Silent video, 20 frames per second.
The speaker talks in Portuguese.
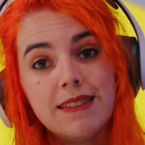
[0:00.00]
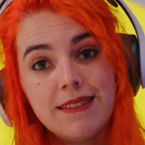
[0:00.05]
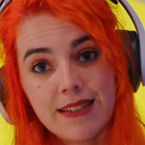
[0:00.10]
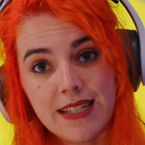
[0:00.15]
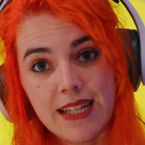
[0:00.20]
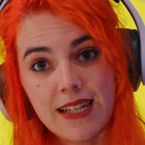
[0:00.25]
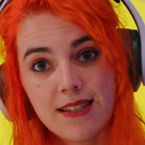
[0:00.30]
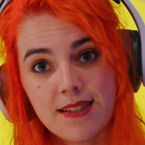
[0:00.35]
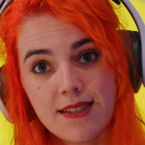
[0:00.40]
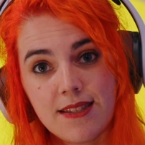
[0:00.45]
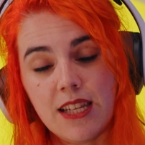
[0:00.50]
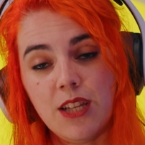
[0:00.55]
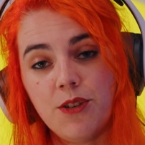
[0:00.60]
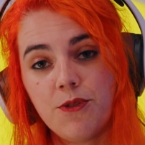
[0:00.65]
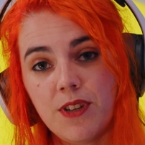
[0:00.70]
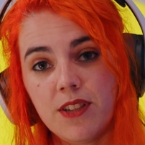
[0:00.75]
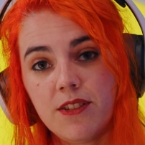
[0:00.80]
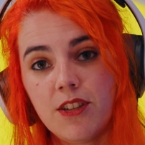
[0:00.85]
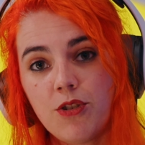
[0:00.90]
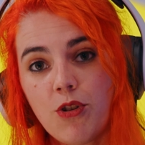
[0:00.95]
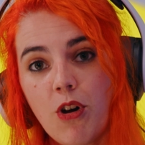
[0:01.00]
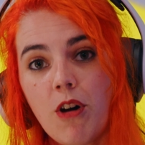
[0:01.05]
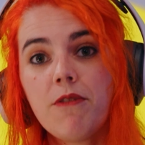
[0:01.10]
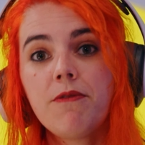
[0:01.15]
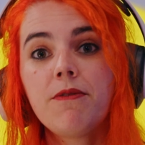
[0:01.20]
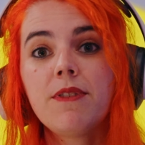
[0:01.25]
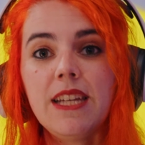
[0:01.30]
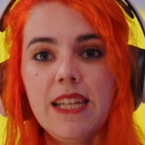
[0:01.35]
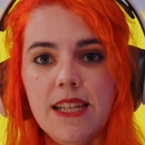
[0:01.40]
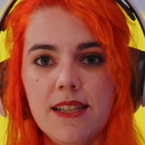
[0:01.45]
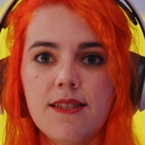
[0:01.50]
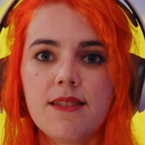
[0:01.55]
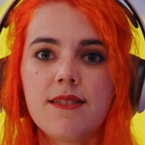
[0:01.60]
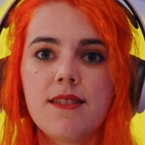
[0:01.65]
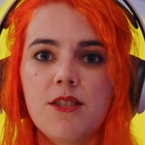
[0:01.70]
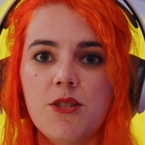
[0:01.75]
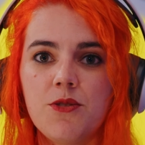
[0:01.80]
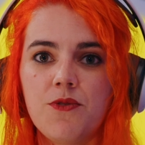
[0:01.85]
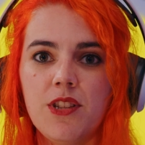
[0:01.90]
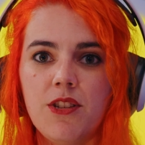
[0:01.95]
13,99 e
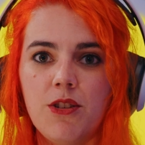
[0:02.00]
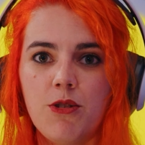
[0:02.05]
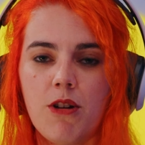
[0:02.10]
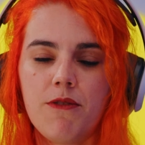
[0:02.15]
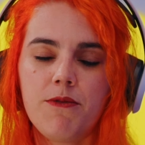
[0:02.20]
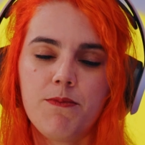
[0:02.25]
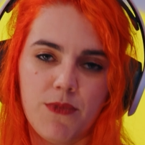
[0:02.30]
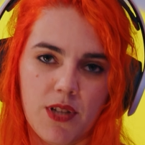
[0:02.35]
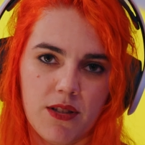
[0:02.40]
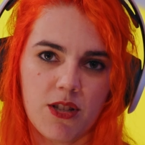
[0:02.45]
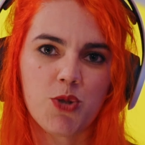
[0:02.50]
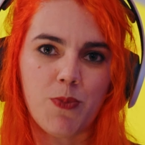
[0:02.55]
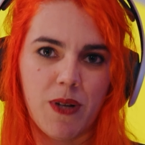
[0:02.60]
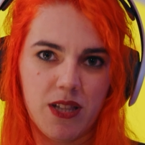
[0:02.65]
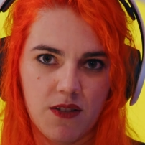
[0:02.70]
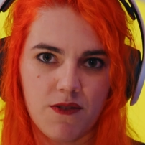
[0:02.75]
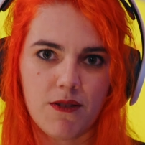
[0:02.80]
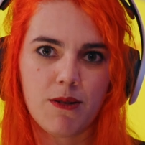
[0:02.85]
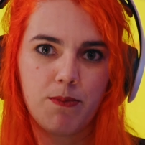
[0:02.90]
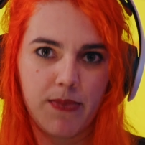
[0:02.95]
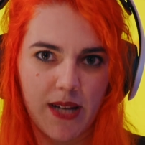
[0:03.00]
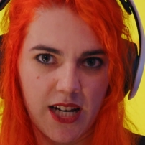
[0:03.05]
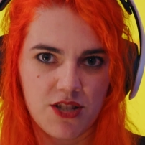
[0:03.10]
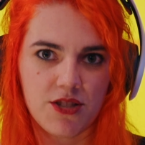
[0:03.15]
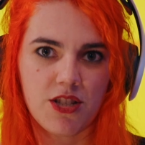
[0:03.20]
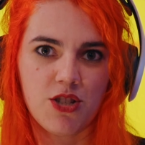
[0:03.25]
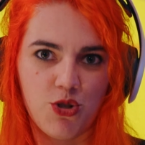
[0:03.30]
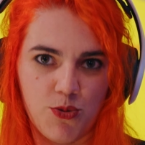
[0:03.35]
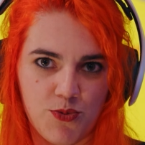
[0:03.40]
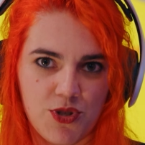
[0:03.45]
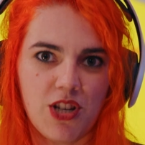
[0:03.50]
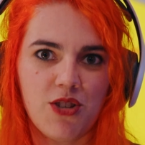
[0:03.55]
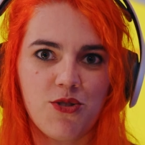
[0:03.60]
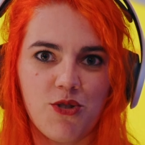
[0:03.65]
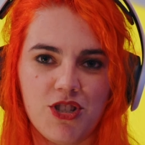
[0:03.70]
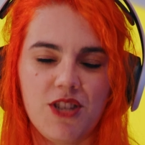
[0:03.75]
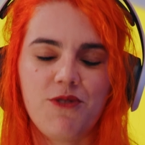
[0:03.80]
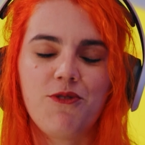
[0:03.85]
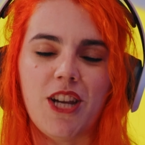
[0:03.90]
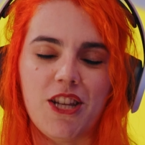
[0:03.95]
16,99, portanto, respectivamente para as três
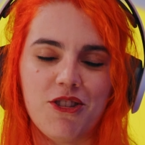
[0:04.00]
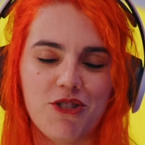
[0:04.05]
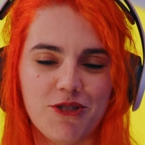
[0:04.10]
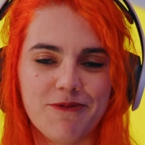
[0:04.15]
subscrições diferentes.